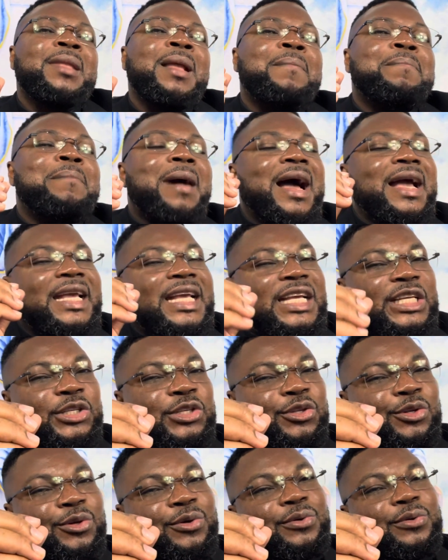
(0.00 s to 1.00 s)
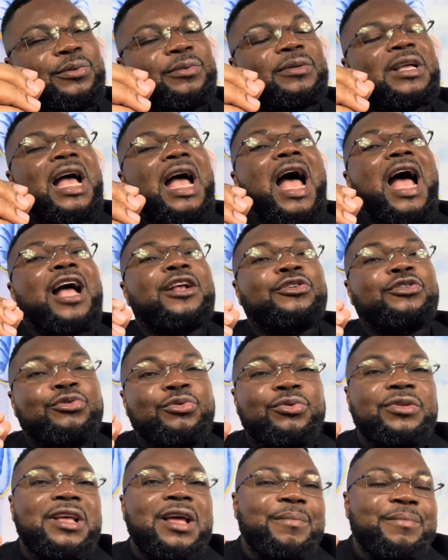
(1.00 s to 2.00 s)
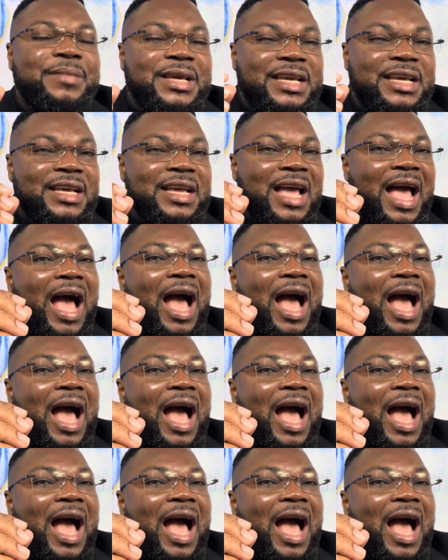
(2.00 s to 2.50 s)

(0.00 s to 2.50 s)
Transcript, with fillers: Maestro, ayúdame